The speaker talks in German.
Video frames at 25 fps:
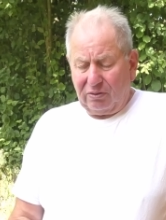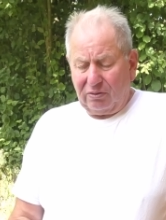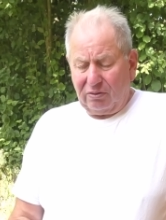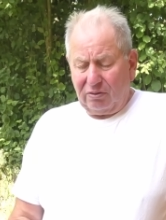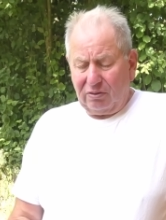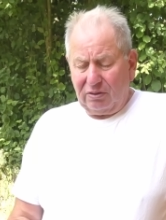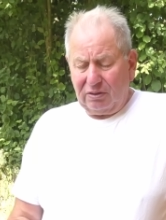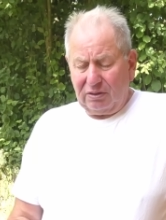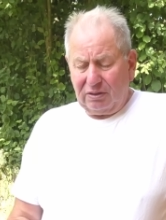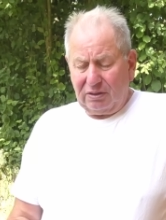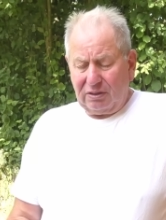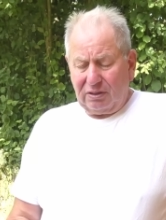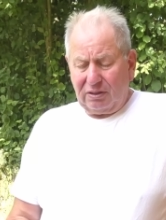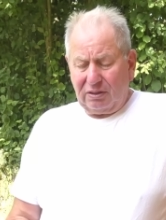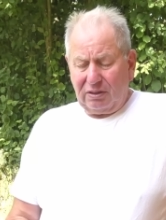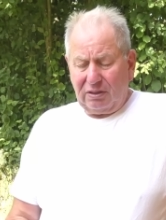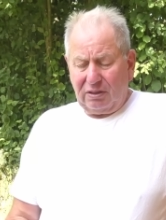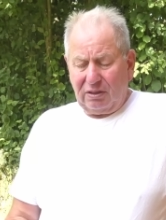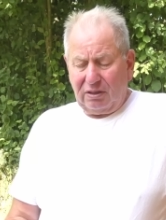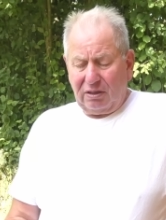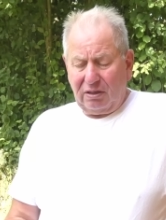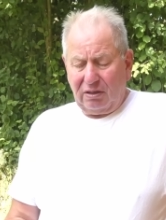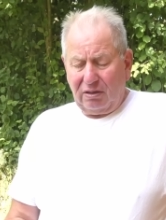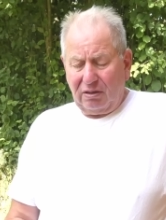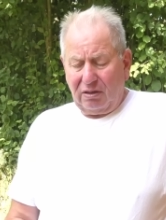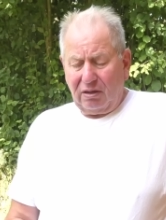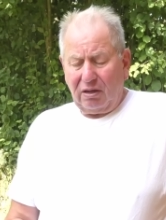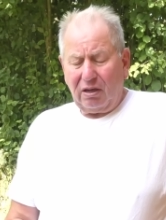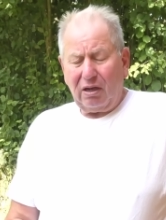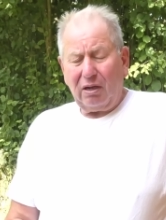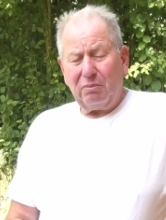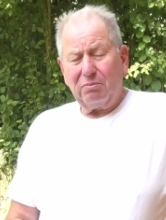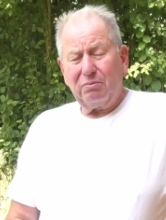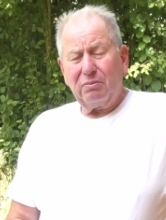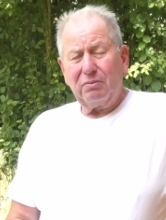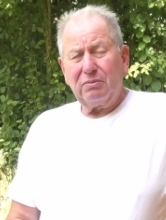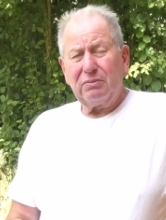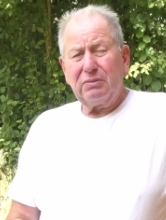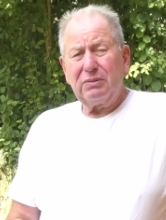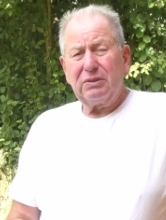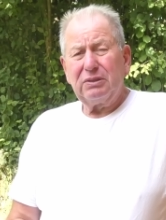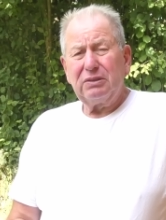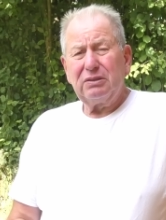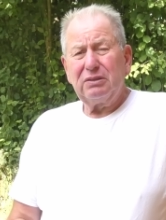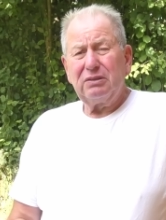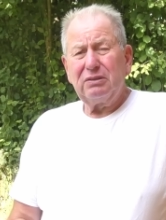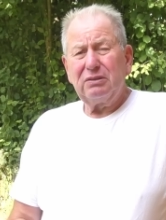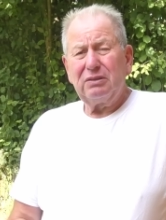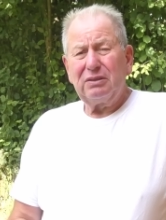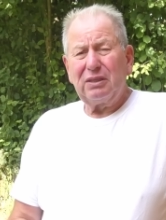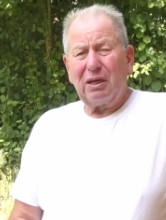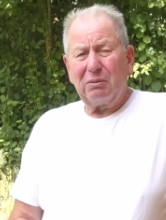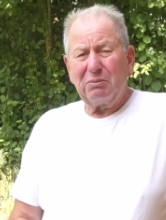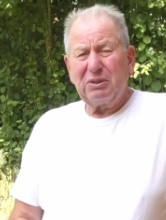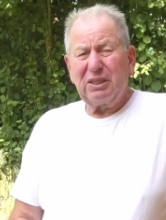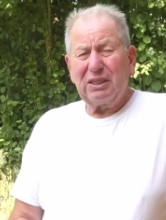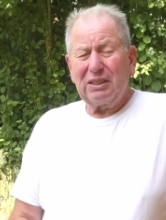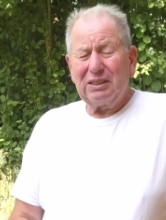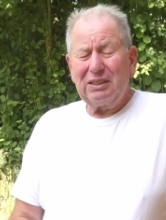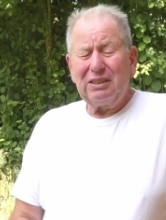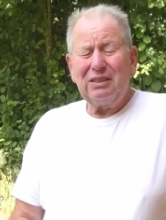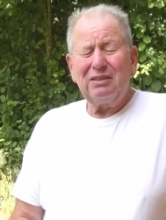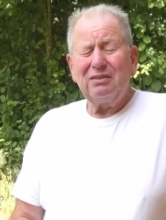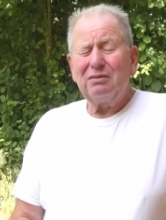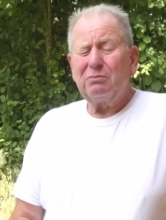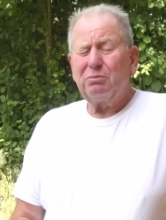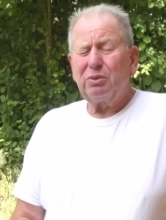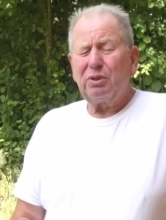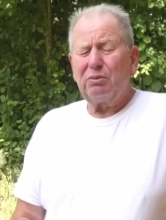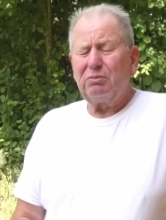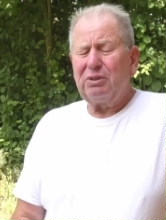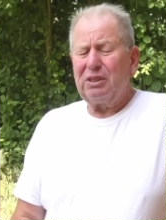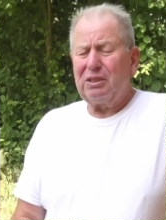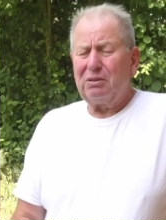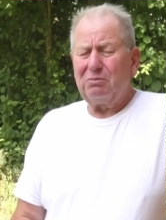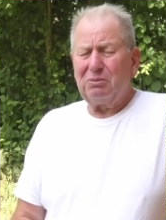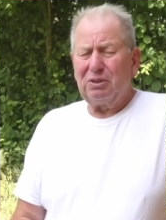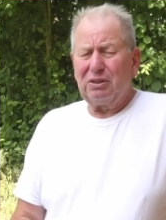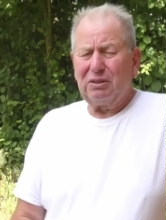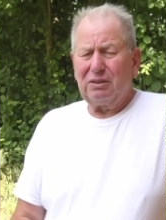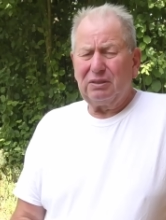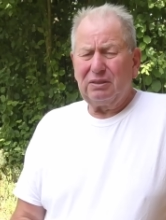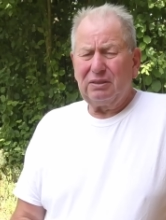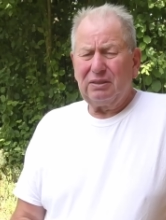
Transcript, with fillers: und haben damit Riesenprobleme.